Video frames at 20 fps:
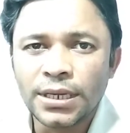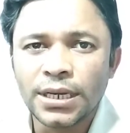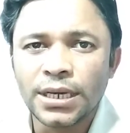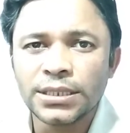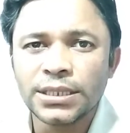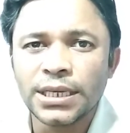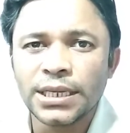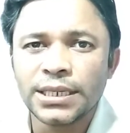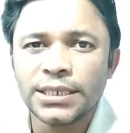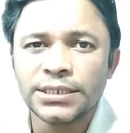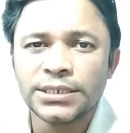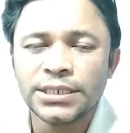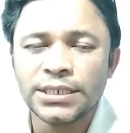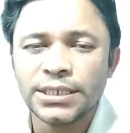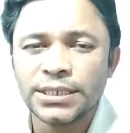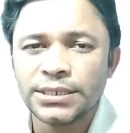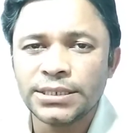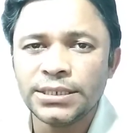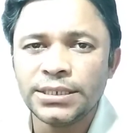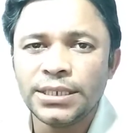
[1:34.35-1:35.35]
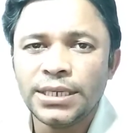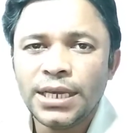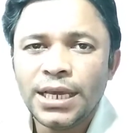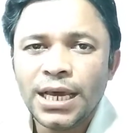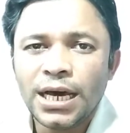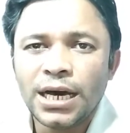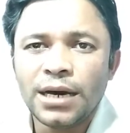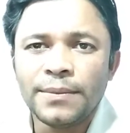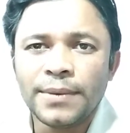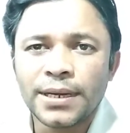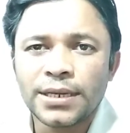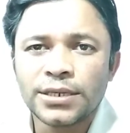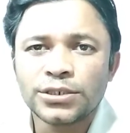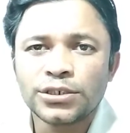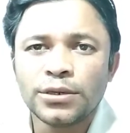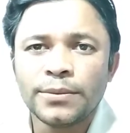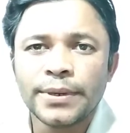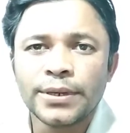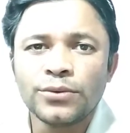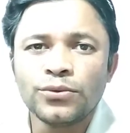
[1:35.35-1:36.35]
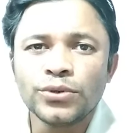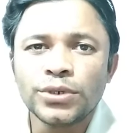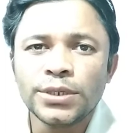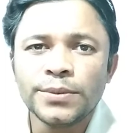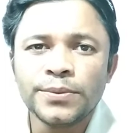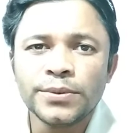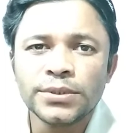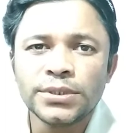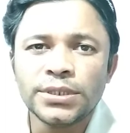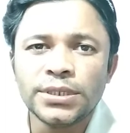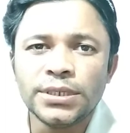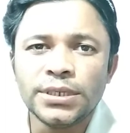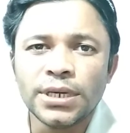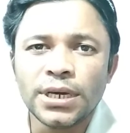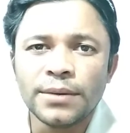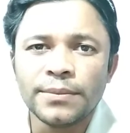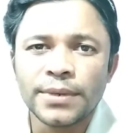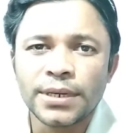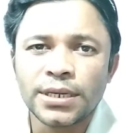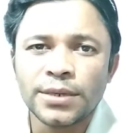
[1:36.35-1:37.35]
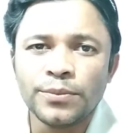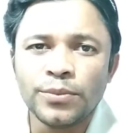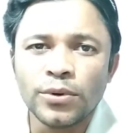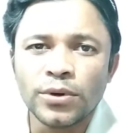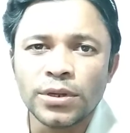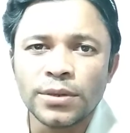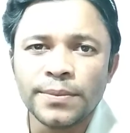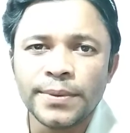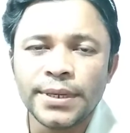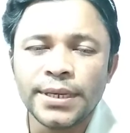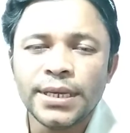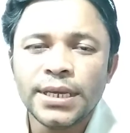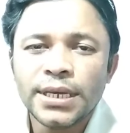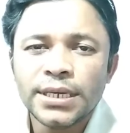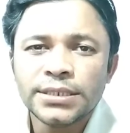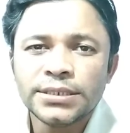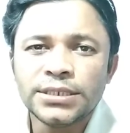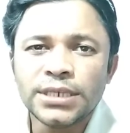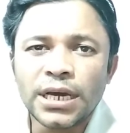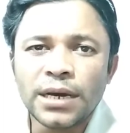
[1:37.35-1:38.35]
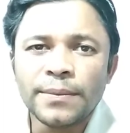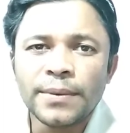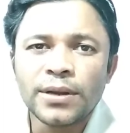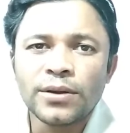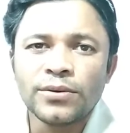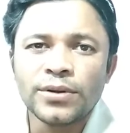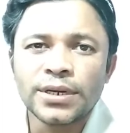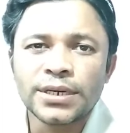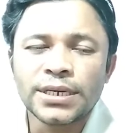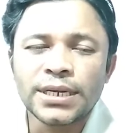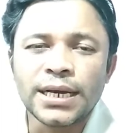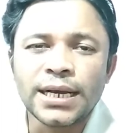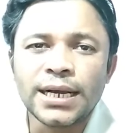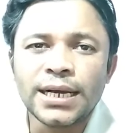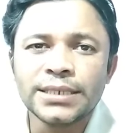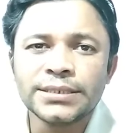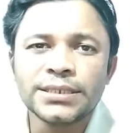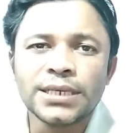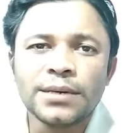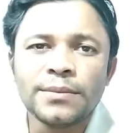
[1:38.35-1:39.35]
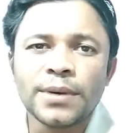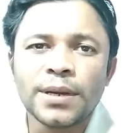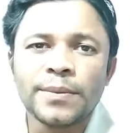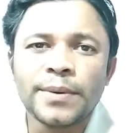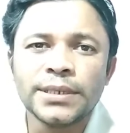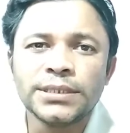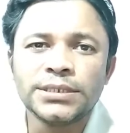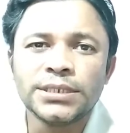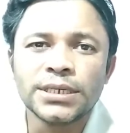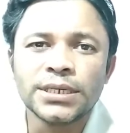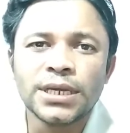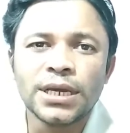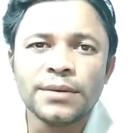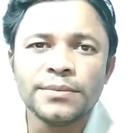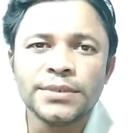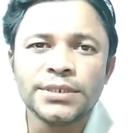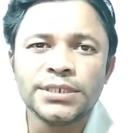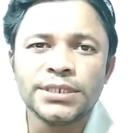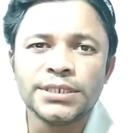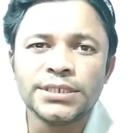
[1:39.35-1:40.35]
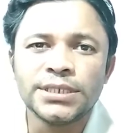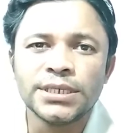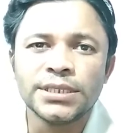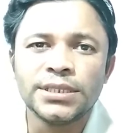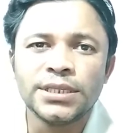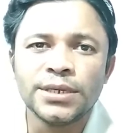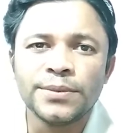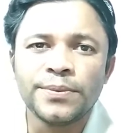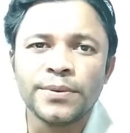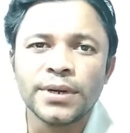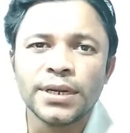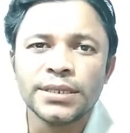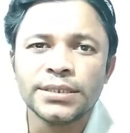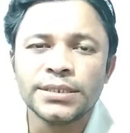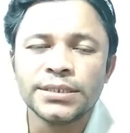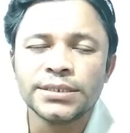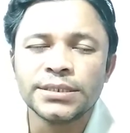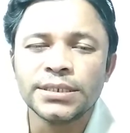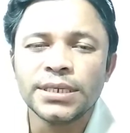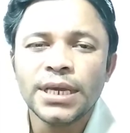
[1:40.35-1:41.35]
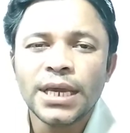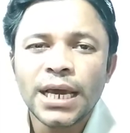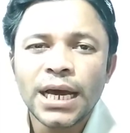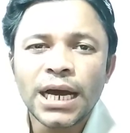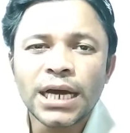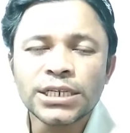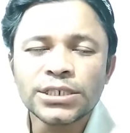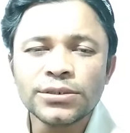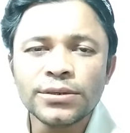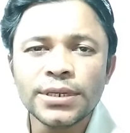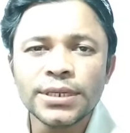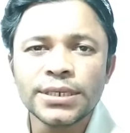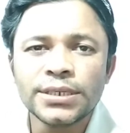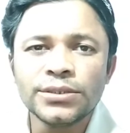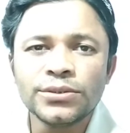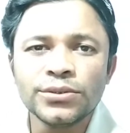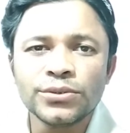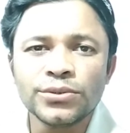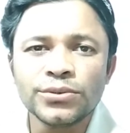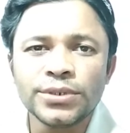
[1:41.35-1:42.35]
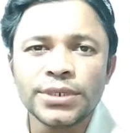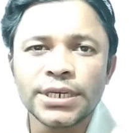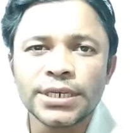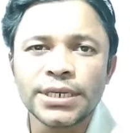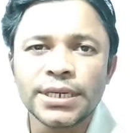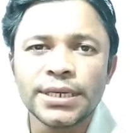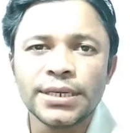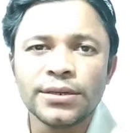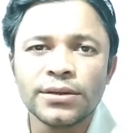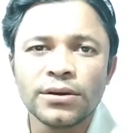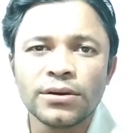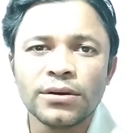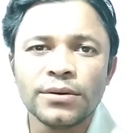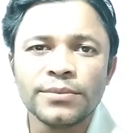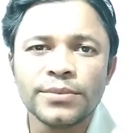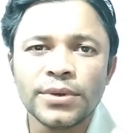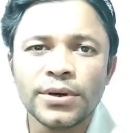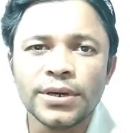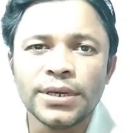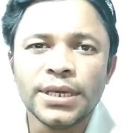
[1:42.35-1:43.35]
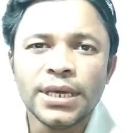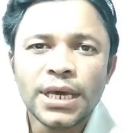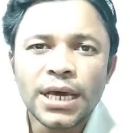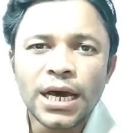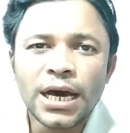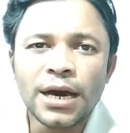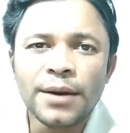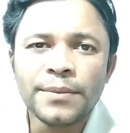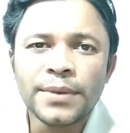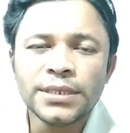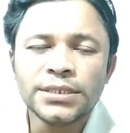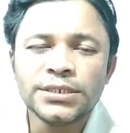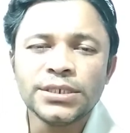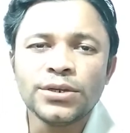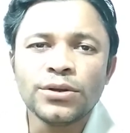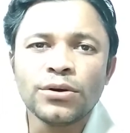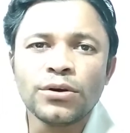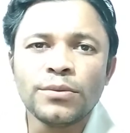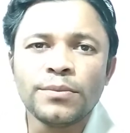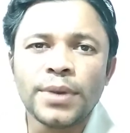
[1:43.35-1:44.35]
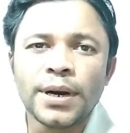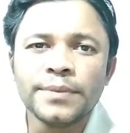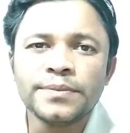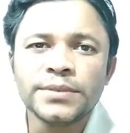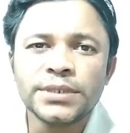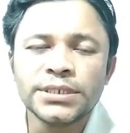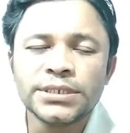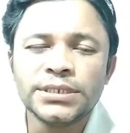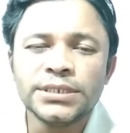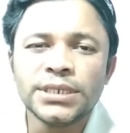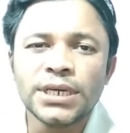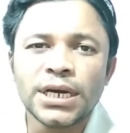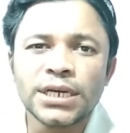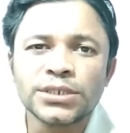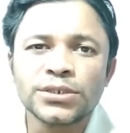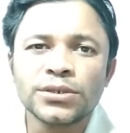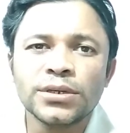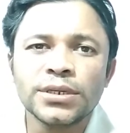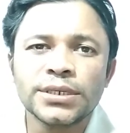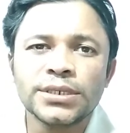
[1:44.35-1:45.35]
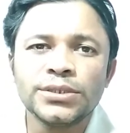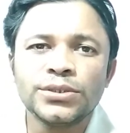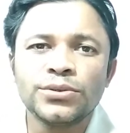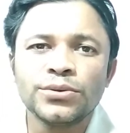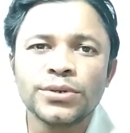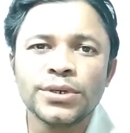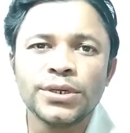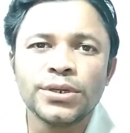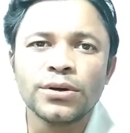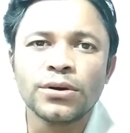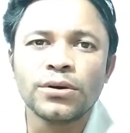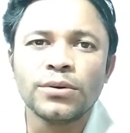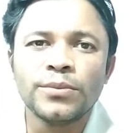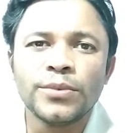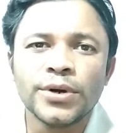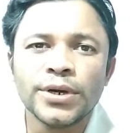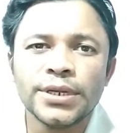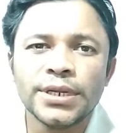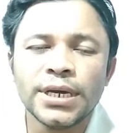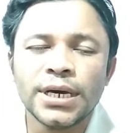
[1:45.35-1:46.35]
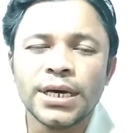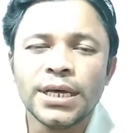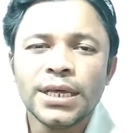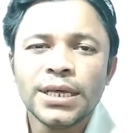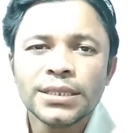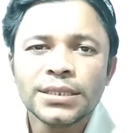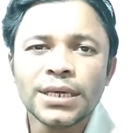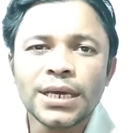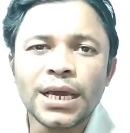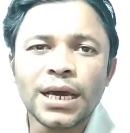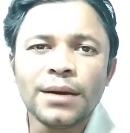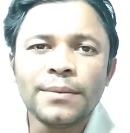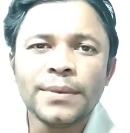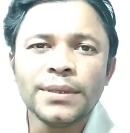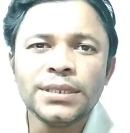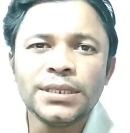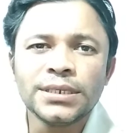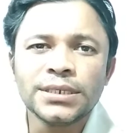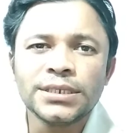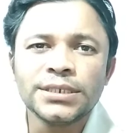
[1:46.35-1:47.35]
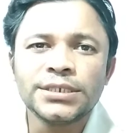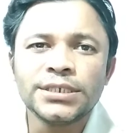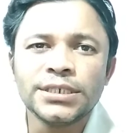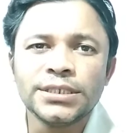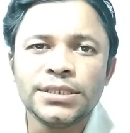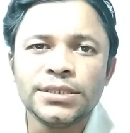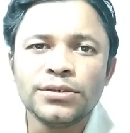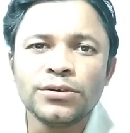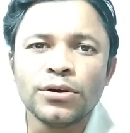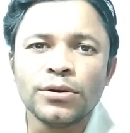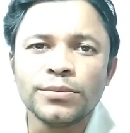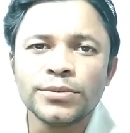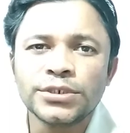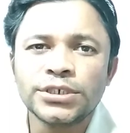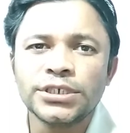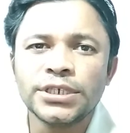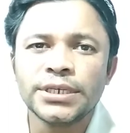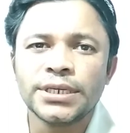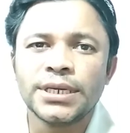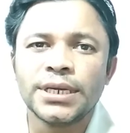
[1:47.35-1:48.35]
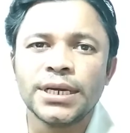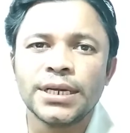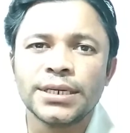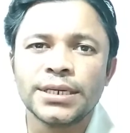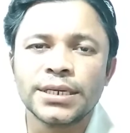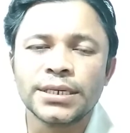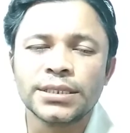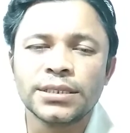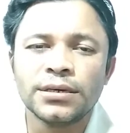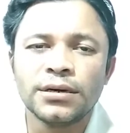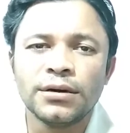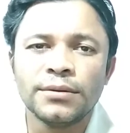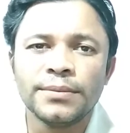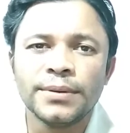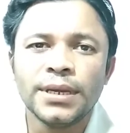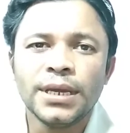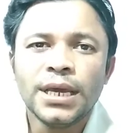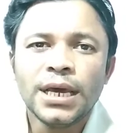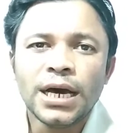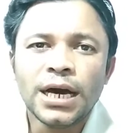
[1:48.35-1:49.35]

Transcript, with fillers: কাতারে এসে গেছি আমাকে সবাই কুটিপতি আমাকে বলবে যে আমার অনেক টাকা আছে আমার বাচ্চাকে আমি টিচার দিয়ে পড়াইতেছি আসলে কিন্তু দুনিয়াটা এইরকম নয় আমরা যে এরকম ভাবতেছি আসলে কিন্তু এরকম হয় না তাই আমাদেরকে সেই দিকে অবশ্যই খেয়াল রাখতে হবে